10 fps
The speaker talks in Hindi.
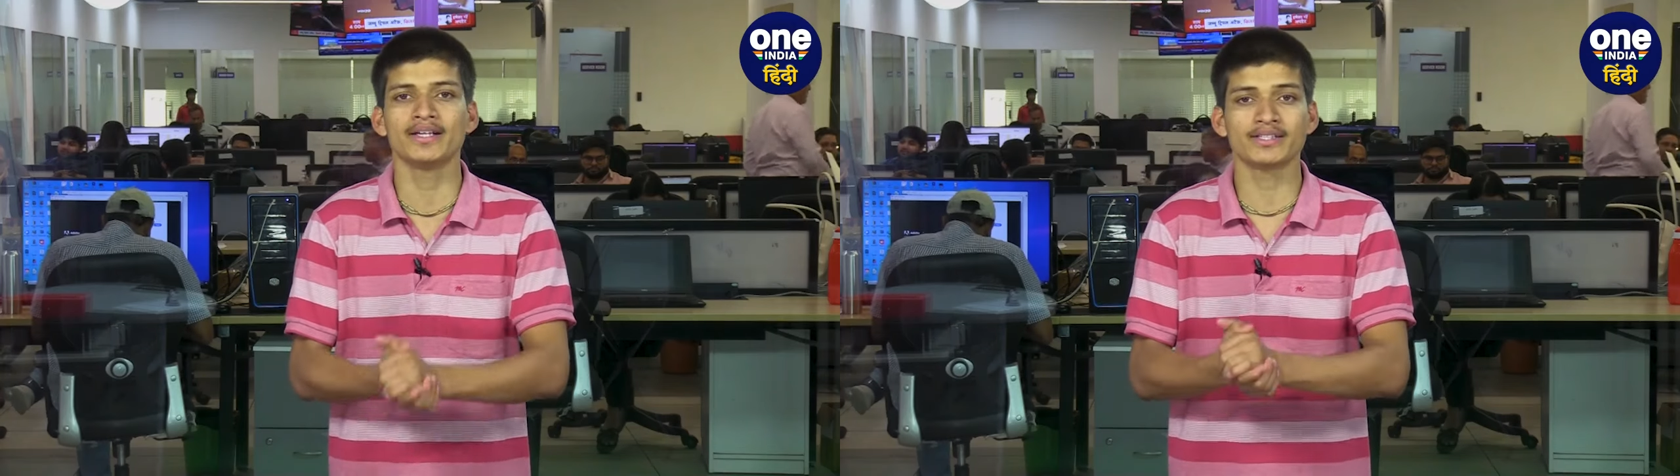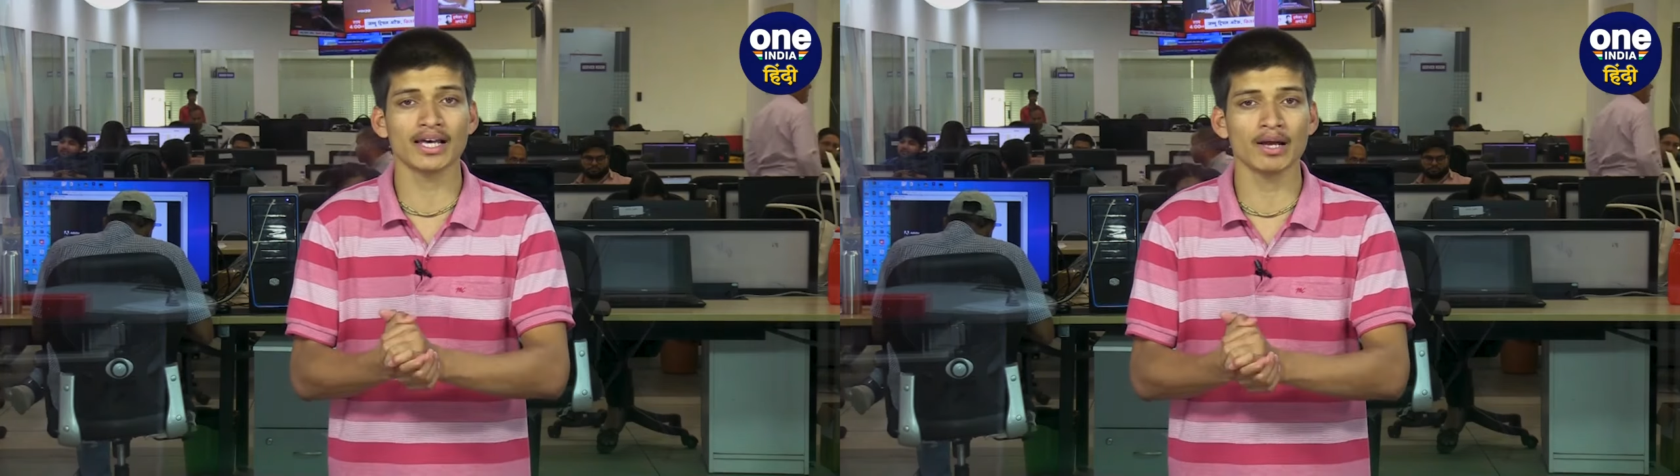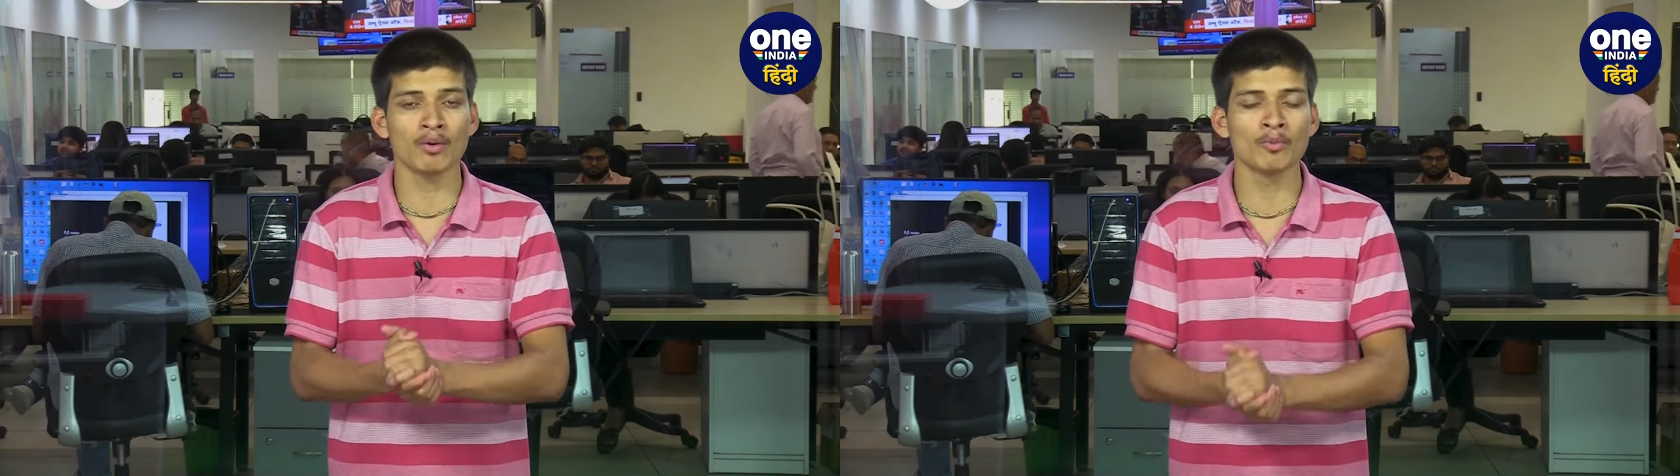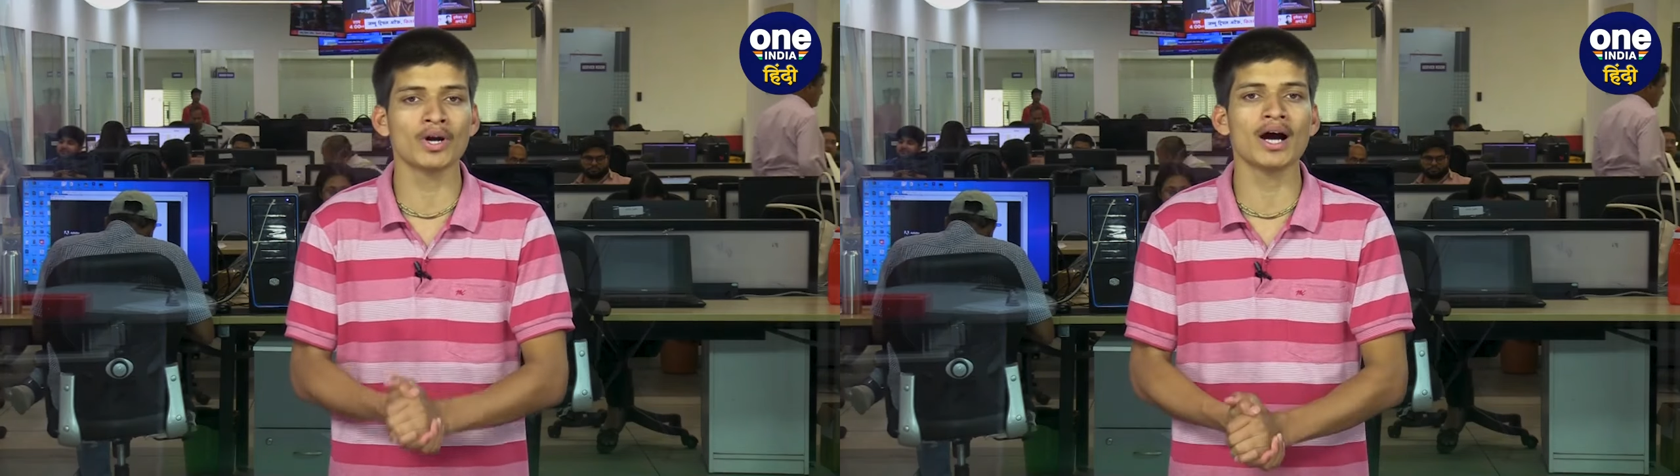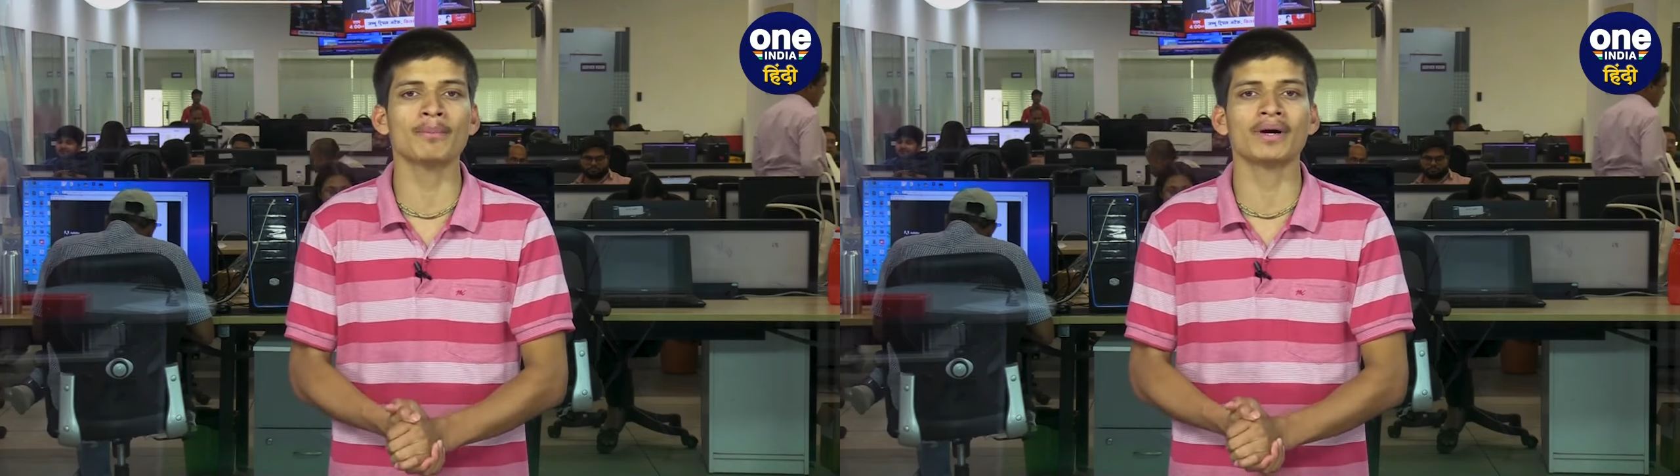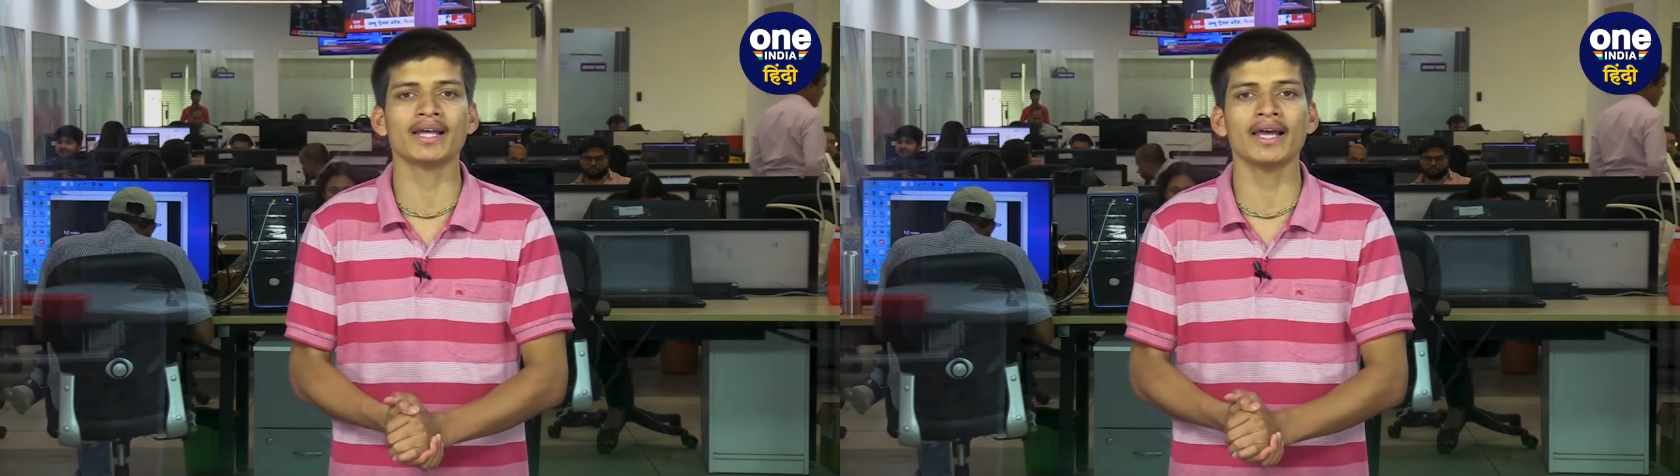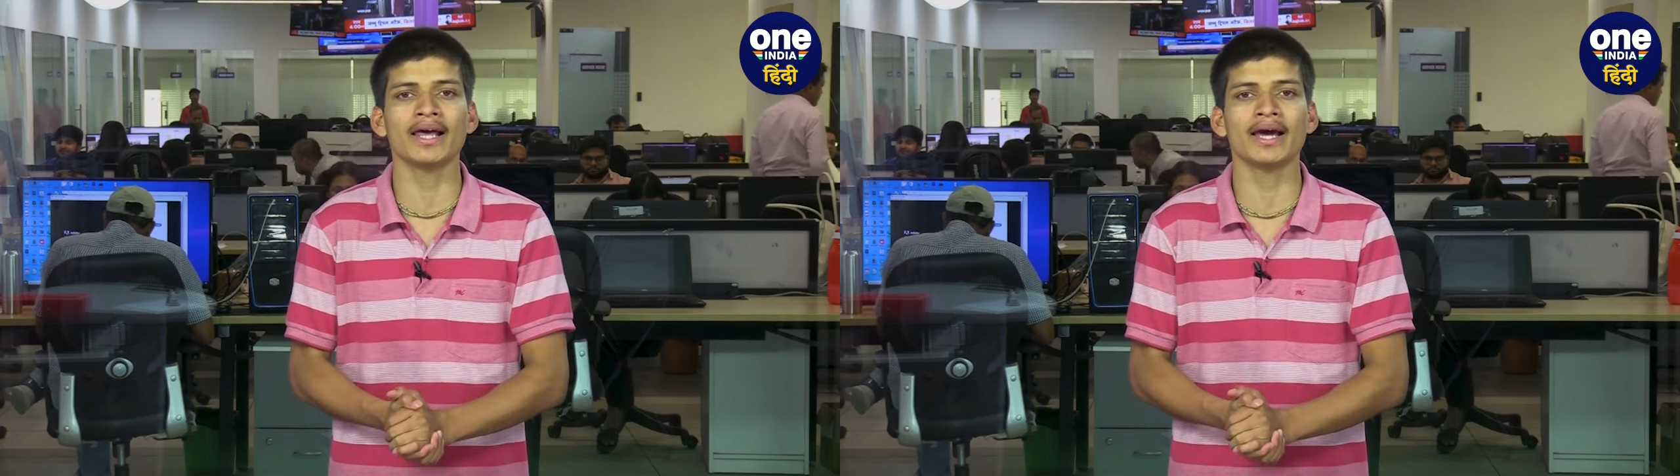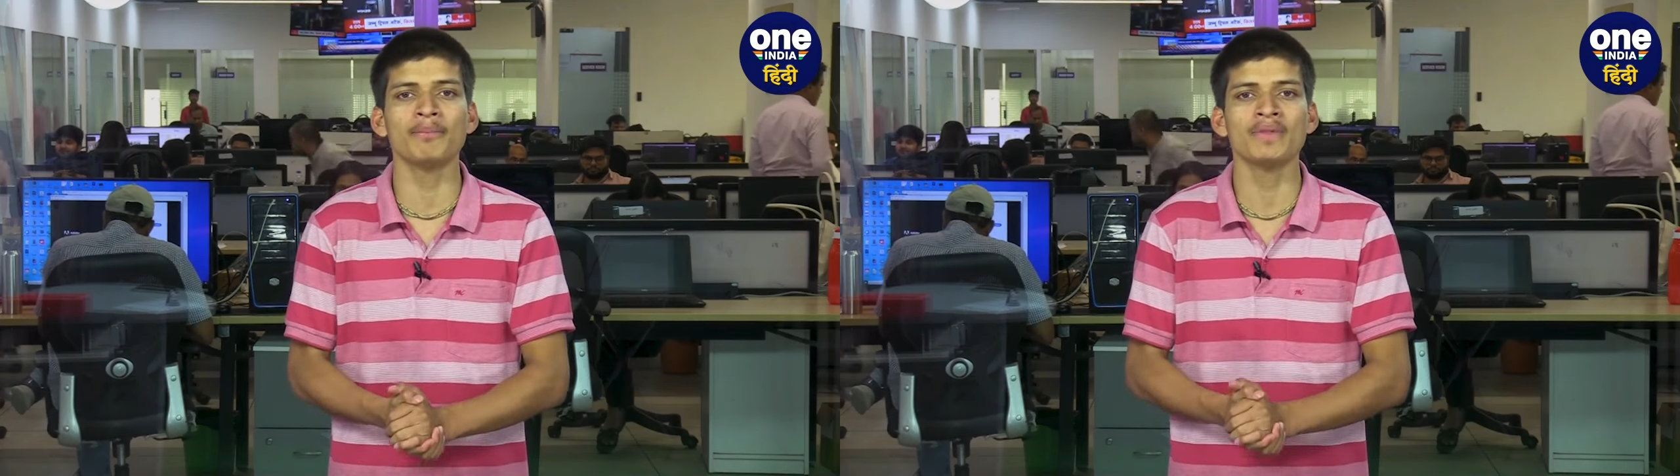इसके अलावा मोनांग पटेल
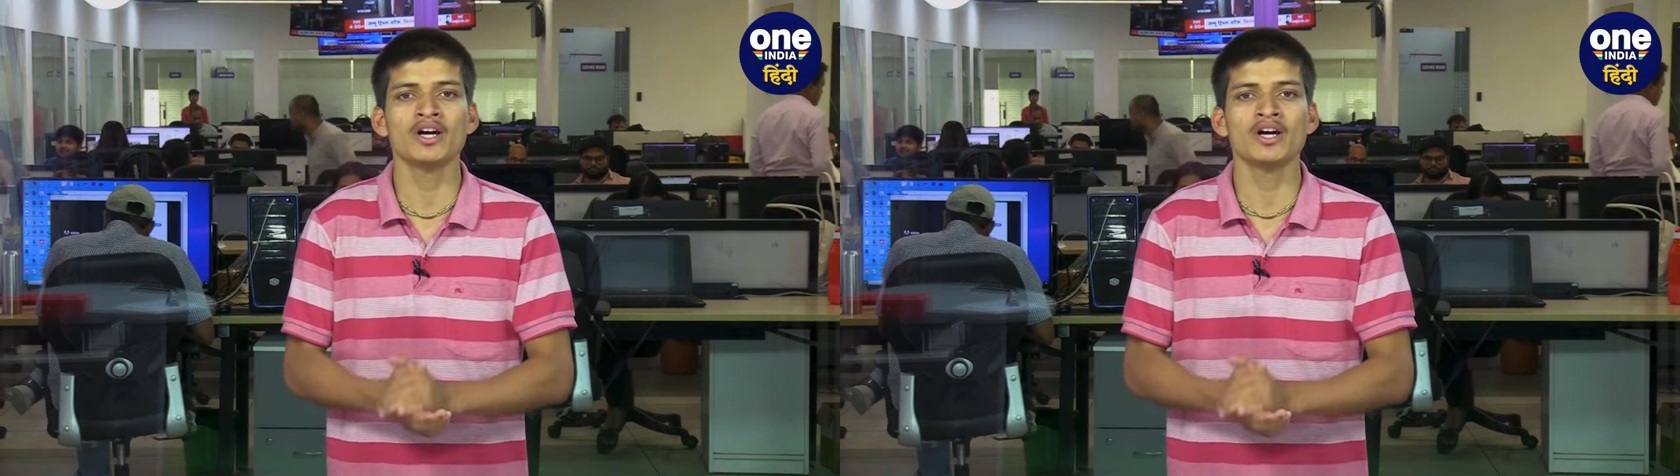हैं